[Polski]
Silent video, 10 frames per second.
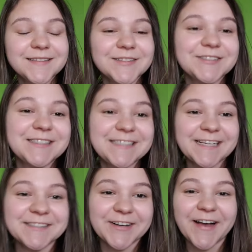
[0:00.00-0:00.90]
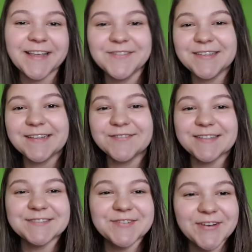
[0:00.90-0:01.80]
No cześć kochani, witam
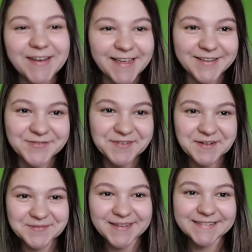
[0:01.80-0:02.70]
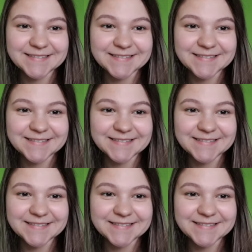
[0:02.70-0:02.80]
was w kolejnym filmie.